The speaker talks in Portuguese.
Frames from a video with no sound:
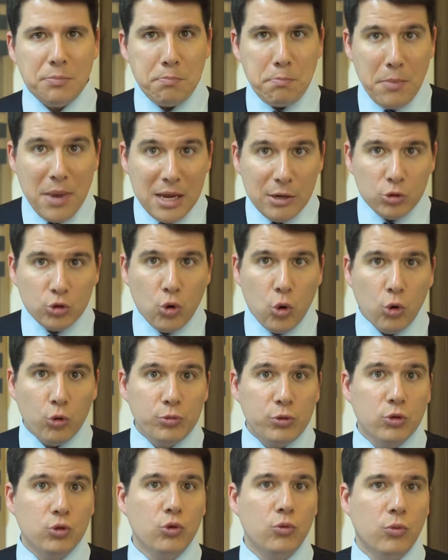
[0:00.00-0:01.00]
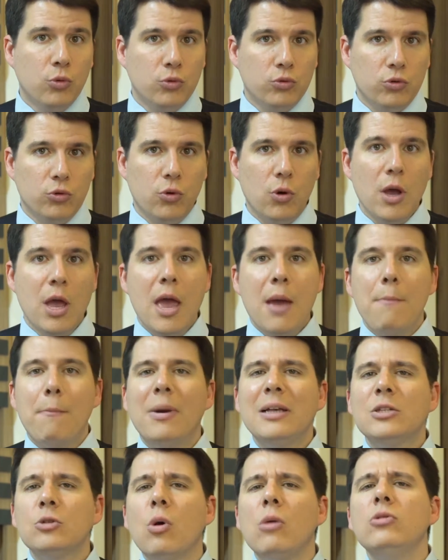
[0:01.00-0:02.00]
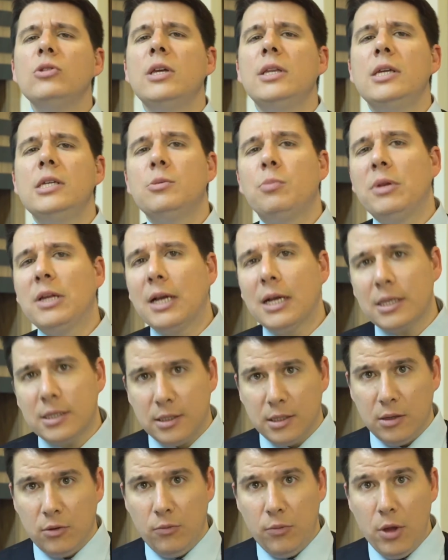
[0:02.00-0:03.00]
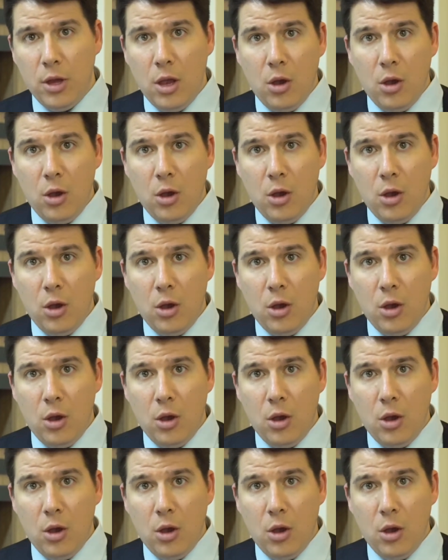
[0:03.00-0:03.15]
menos corrupto do mundo. Mas qual seria a explicação?